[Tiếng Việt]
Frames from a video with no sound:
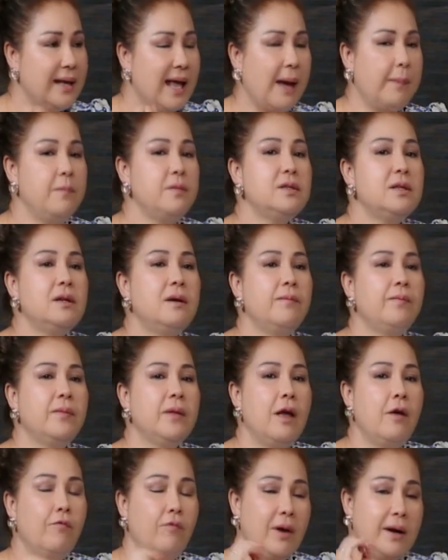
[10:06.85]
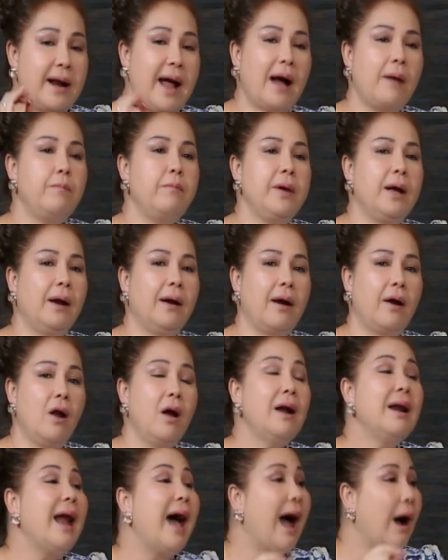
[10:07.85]
giảm sưng và đặc biệt là
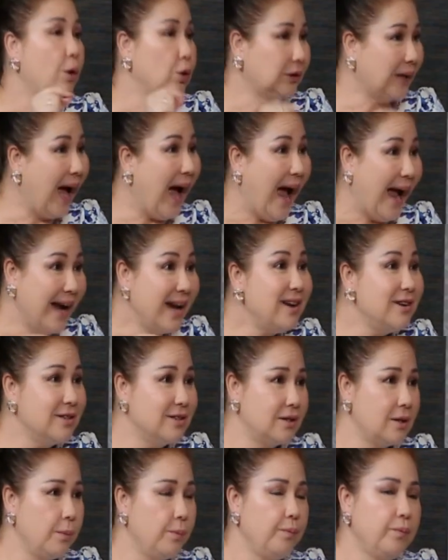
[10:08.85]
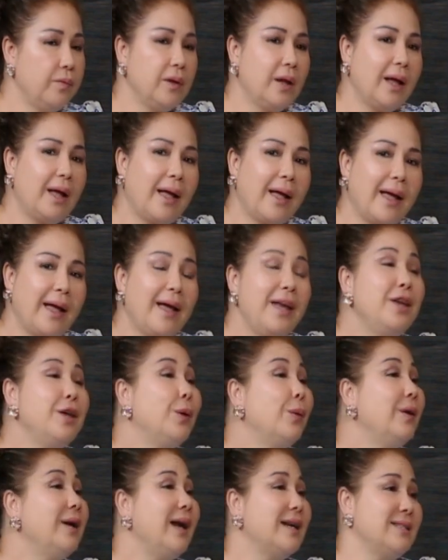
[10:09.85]
nó đào thải được cái
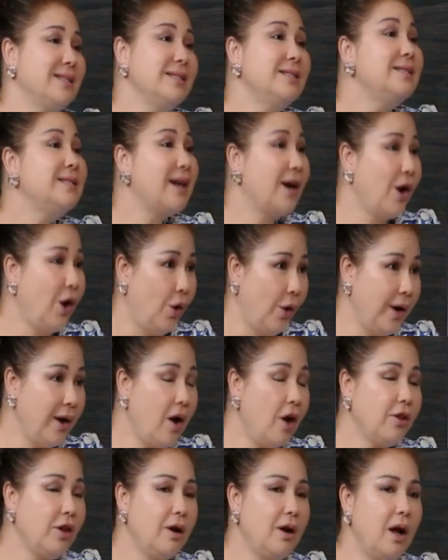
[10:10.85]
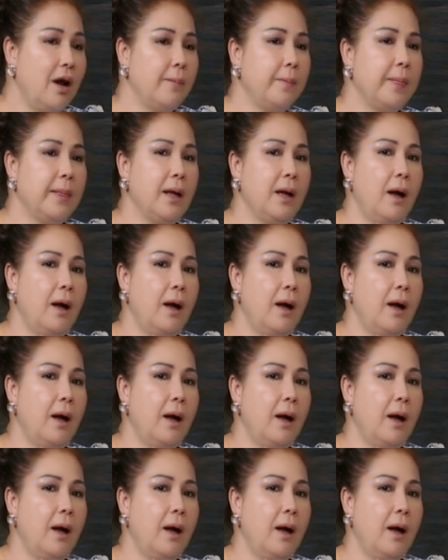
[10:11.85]
uric acid ra khỏi đó cho nên